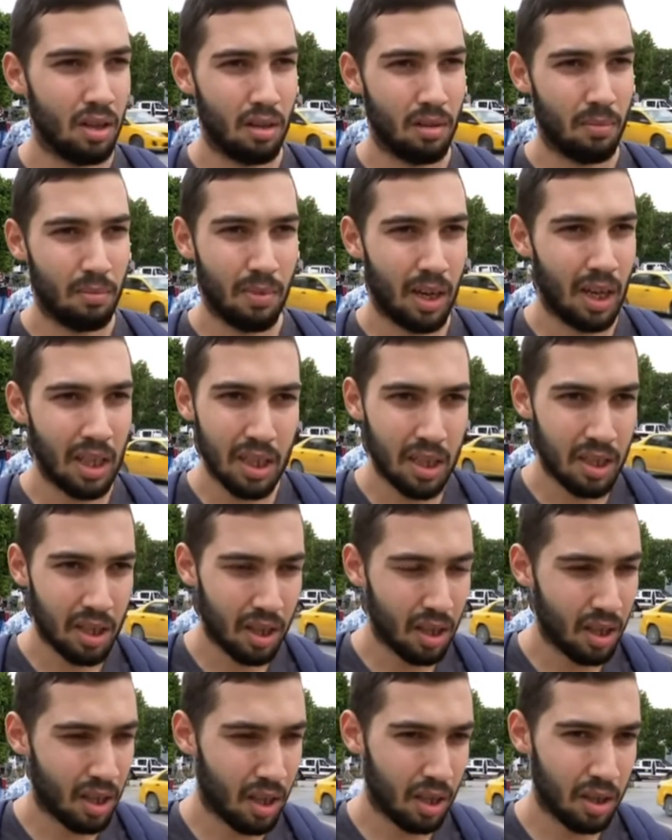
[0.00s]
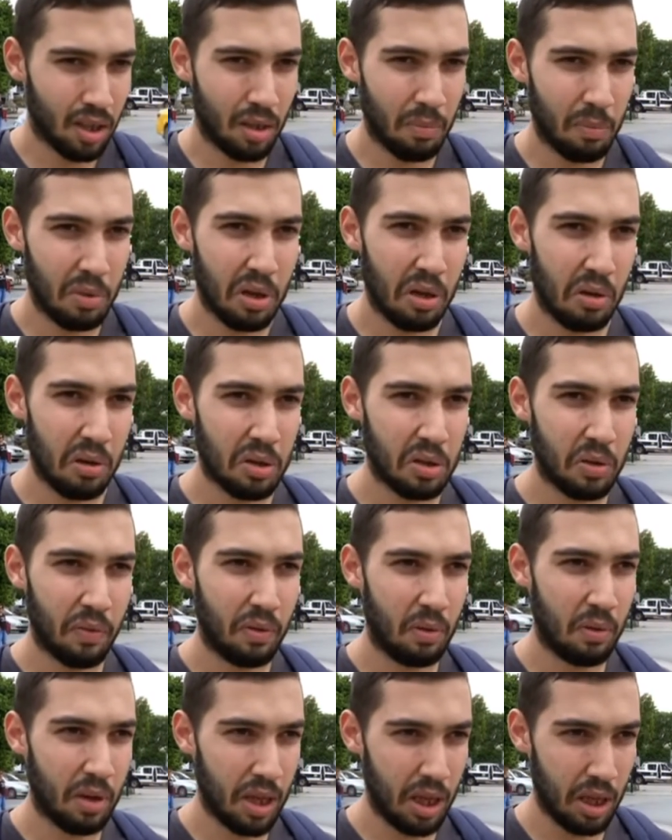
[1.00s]
ما عنديش انتظارات كبيره ونشوف
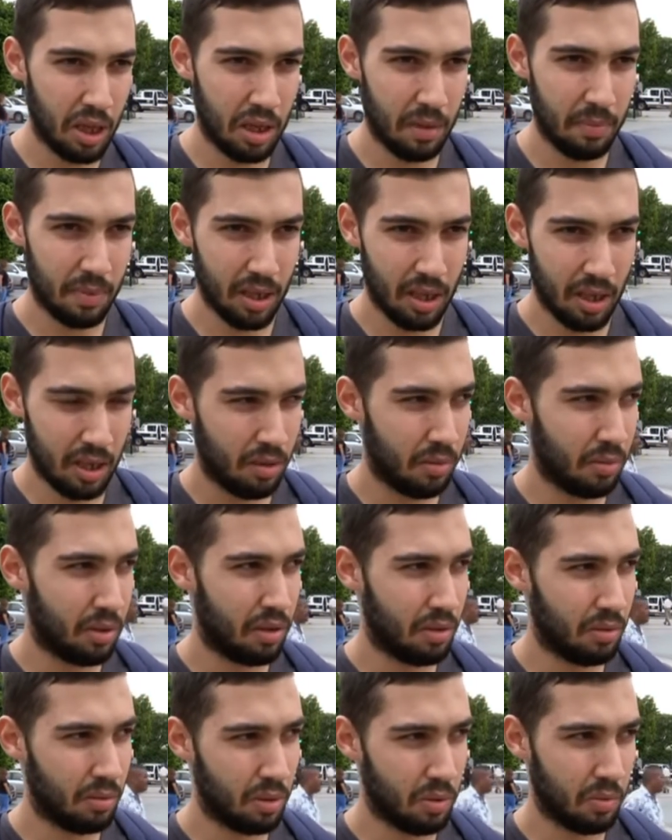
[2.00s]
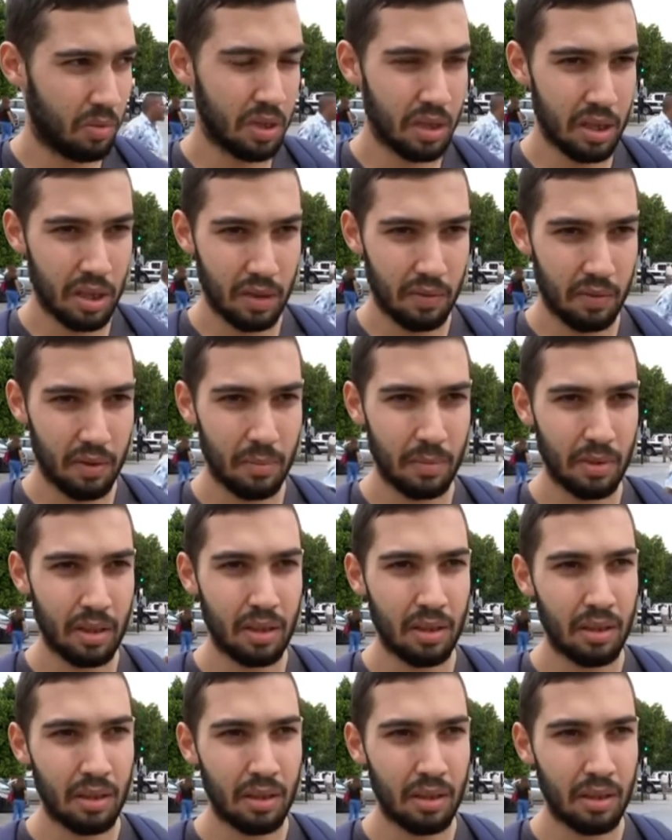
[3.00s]
الوضعيه نتاعنا وين وين وصلت فهمت